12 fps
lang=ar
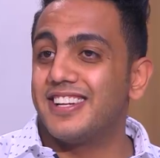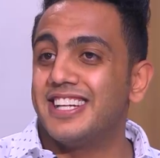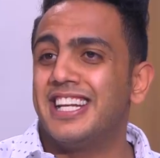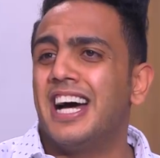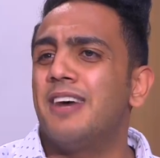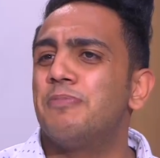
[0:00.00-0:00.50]
ما
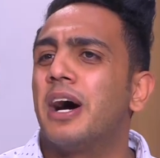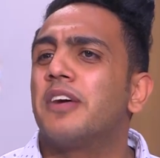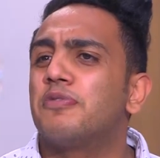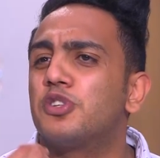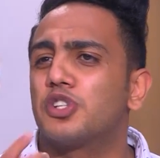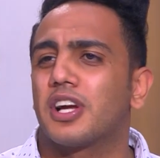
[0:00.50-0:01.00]
عرفش يغني ما
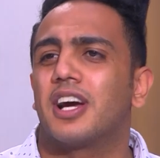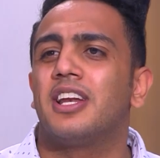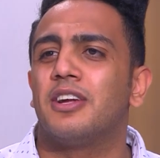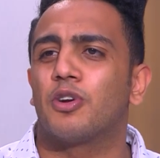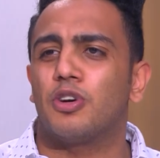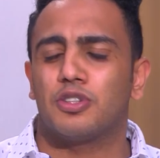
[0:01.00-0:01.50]
عرفتش
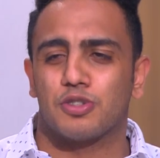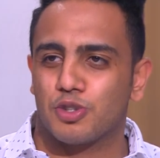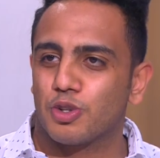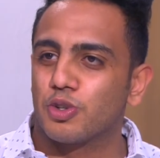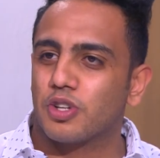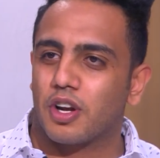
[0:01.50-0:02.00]
اغني رحت
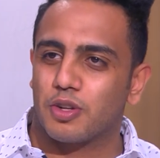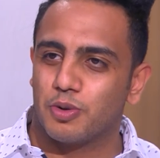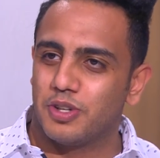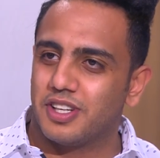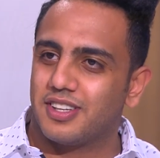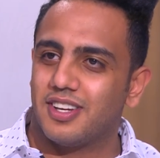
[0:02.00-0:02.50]
استوديو
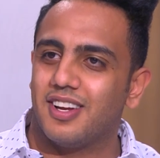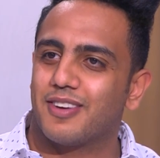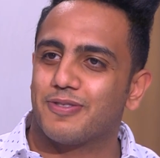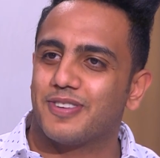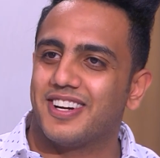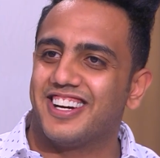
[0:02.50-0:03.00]
طردوني كتير
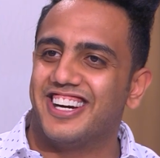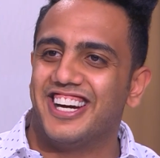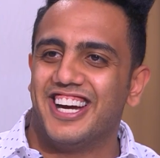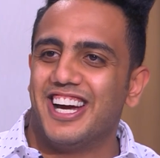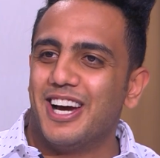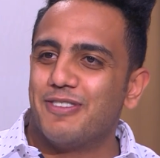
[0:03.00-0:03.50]
ف...
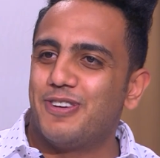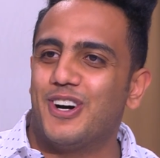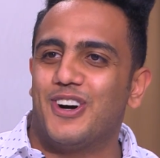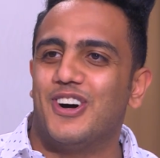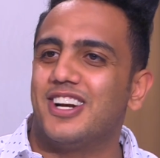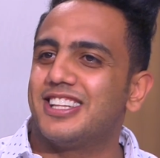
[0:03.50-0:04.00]

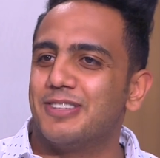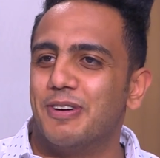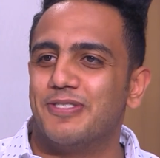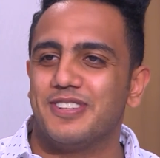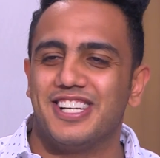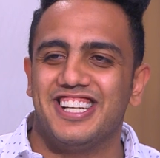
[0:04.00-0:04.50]
فقلت فبقى
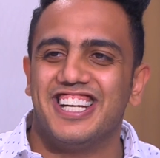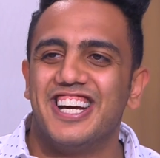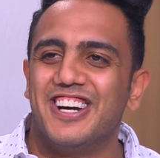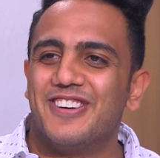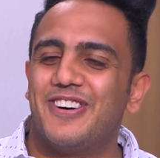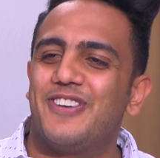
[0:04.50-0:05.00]
بيمثل
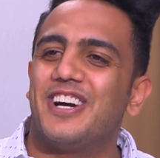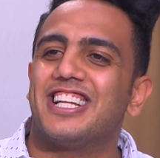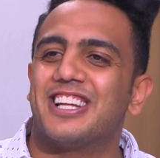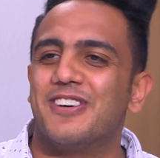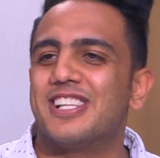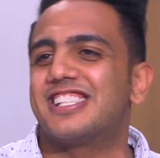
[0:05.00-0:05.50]
كليبات
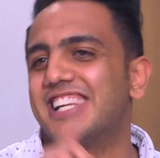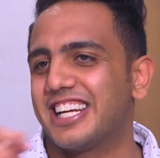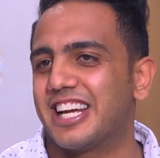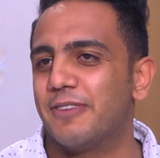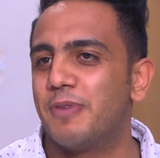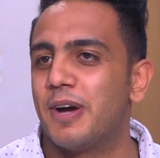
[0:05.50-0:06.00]
اه والله
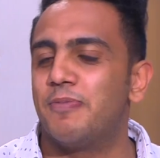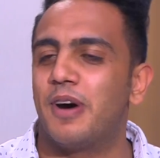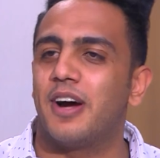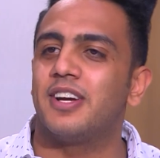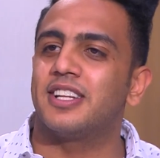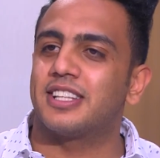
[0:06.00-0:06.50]
كليبات
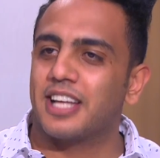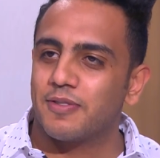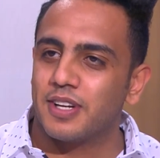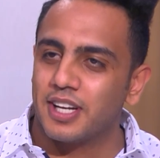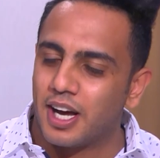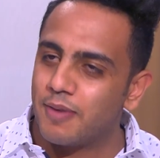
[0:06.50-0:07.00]
بقيت
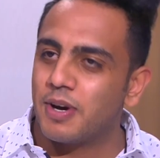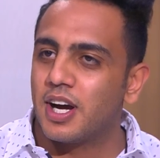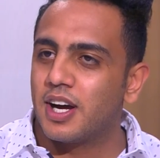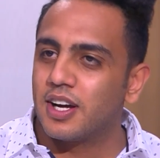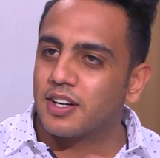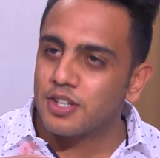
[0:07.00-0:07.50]
اعمل لها
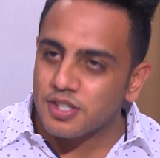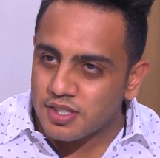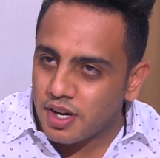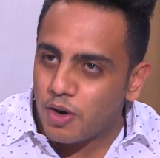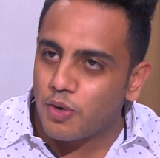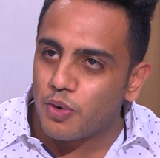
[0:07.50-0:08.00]
بقى قصه
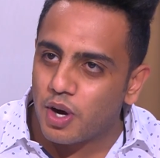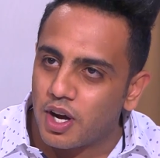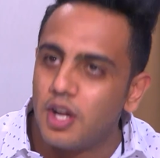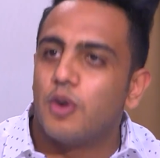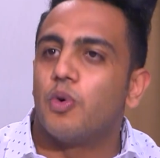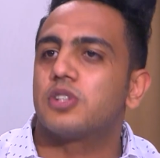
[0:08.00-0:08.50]

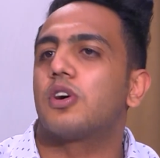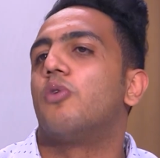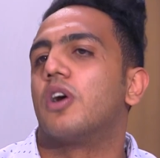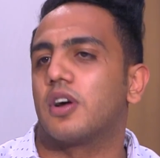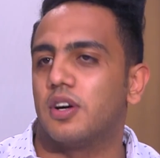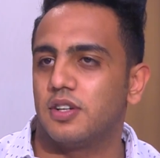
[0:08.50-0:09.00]

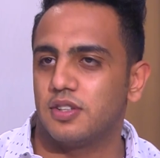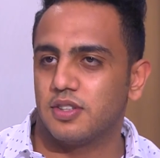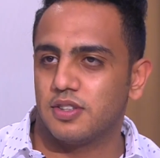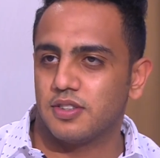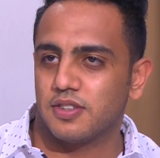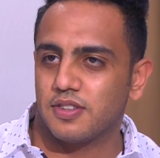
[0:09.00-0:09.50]
واصورها
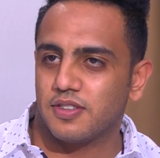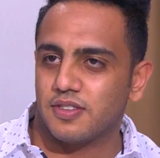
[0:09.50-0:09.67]
انت رحت